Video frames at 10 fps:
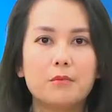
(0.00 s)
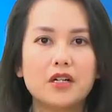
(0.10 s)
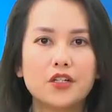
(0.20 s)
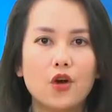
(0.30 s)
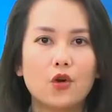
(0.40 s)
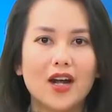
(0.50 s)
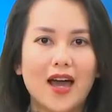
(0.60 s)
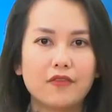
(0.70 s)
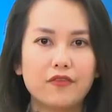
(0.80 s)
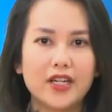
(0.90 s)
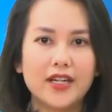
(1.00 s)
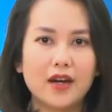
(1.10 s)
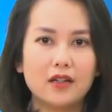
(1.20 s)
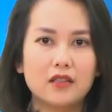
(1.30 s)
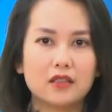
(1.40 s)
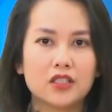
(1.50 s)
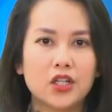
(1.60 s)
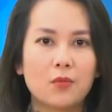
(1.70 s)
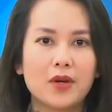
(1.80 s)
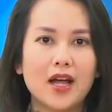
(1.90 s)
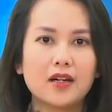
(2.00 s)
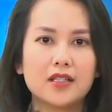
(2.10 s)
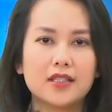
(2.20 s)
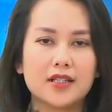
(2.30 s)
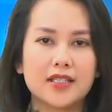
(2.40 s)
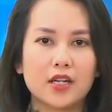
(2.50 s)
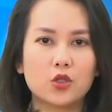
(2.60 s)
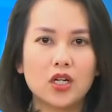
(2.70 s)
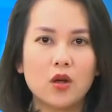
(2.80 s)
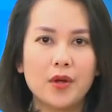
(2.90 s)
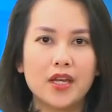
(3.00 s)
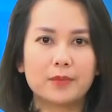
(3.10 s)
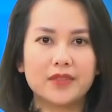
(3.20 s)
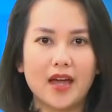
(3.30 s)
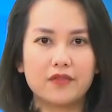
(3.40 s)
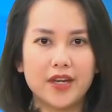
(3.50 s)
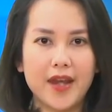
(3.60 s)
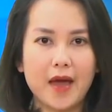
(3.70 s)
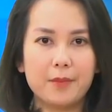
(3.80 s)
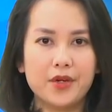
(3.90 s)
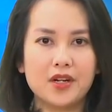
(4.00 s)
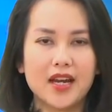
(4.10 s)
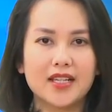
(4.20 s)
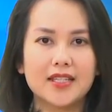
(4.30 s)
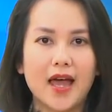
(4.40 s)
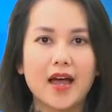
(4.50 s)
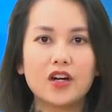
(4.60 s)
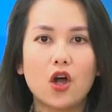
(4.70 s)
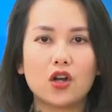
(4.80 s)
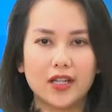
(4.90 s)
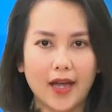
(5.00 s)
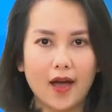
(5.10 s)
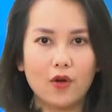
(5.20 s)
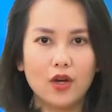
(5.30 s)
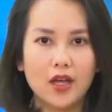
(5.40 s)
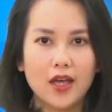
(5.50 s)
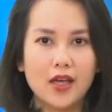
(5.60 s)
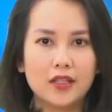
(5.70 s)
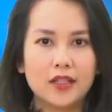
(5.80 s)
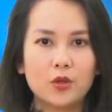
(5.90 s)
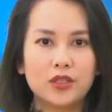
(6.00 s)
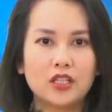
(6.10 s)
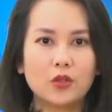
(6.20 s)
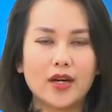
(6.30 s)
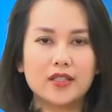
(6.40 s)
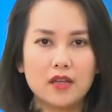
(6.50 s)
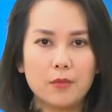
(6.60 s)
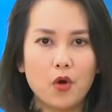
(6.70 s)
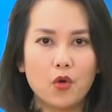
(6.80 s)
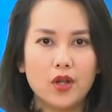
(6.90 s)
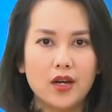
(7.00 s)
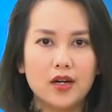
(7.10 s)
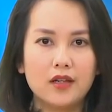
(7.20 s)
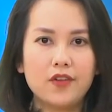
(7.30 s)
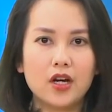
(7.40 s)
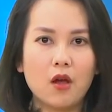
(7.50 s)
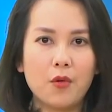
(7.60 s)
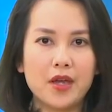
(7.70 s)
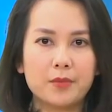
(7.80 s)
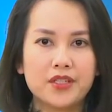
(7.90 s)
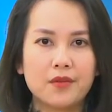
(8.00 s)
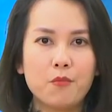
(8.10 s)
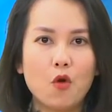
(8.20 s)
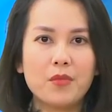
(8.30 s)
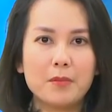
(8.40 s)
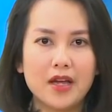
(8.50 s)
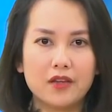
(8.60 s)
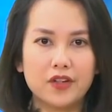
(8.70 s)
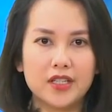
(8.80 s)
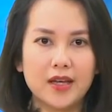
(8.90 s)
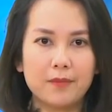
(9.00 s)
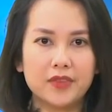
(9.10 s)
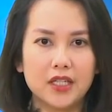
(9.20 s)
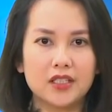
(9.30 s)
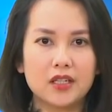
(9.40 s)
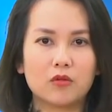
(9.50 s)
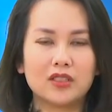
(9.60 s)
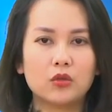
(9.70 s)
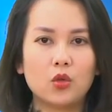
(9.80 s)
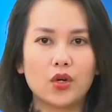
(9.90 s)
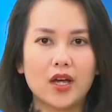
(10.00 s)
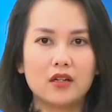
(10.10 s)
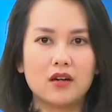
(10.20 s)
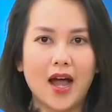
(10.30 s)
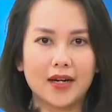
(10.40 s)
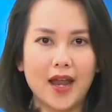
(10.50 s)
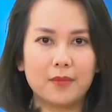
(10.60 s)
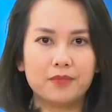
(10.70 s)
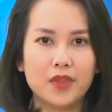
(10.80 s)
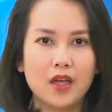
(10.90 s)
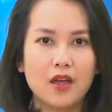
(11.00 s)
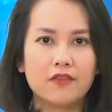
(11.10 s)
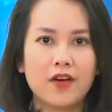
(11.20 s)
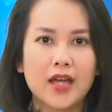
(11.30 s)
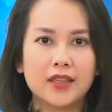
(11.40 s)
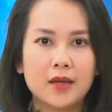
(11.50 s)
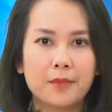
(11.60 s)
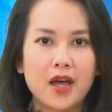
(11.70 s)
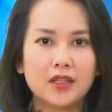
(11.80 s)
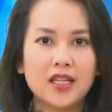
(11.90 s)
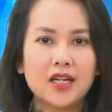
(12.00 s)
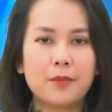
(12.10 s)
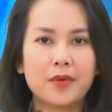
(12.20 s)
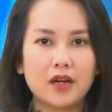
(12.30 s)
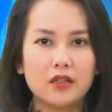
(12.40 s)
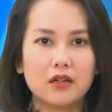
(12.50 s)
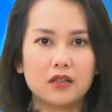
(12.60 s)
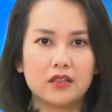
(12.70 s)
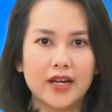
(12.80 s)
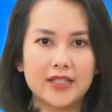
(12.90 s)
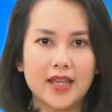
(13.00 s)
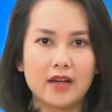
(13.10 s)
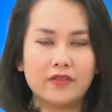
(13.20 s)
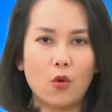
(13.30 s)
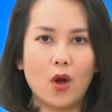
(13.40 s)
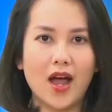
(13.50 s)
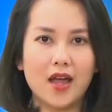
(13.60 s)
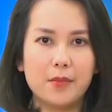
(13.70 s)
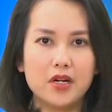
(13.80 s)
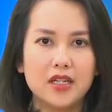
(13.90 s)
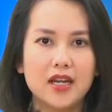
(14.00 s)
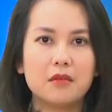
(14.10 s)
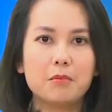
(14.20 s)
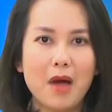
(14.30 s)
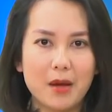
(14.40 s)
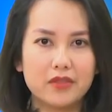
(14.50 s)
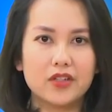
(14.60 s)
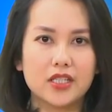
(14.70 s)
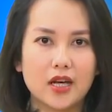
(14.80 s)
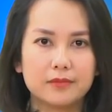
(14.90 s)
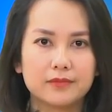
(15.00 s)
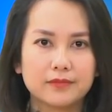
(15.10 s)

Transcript: Mức độ lãng phí năng lượng trong các cơ sở sản xuất công nghiệp tại Việt Nam được đánh giá còn cao. Theo tính toán sơ bộ, lĩnh vực công nghiệp chiếm bốn mươi bảy phần trăm tỷ trọng tiêu thụ năng lượng hàng năm và tiềm năng tiết kiệm năng lượng được đánh giá vào khoảng hai mươi đến ba mươi phần trăm.